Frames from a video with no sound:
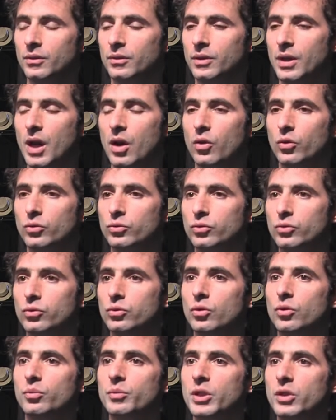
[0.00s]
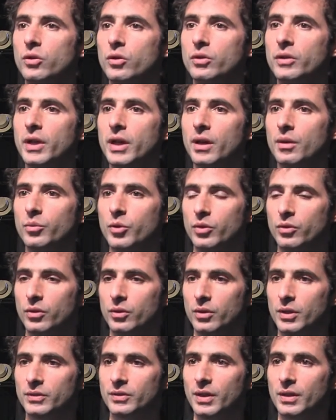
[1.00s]
l'a rendu millionnaire
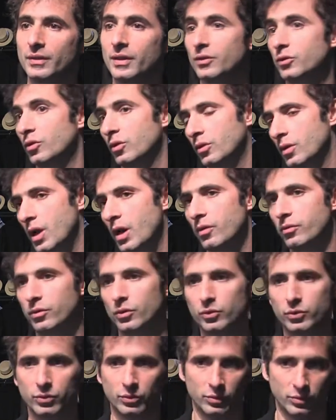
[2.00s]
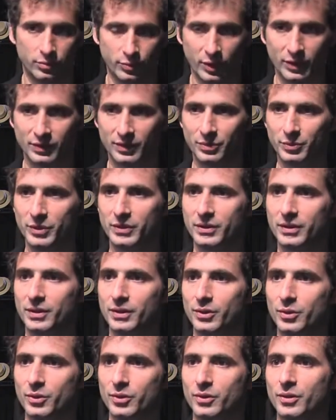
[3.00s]
pendant un certain temps avant de précipiter